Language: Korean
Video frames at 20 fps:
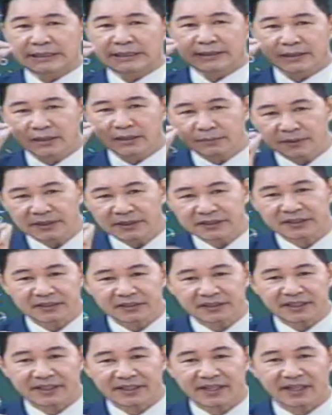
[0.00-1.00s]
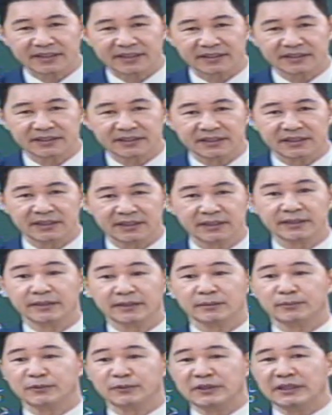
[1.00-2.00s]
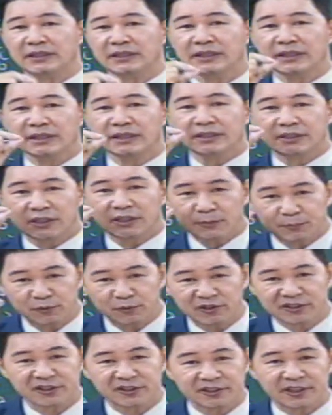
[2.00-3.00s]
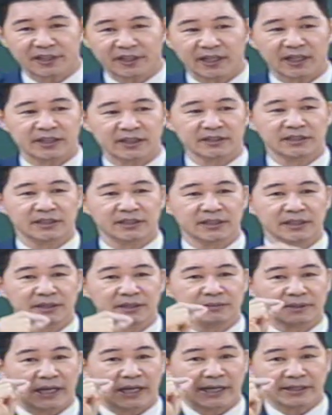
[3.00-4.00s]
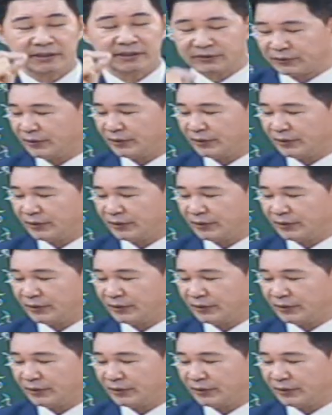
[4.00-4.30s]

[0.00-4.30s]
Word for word: 업을 선택하든지 여러분이 직분을 선택하든지 나이죠.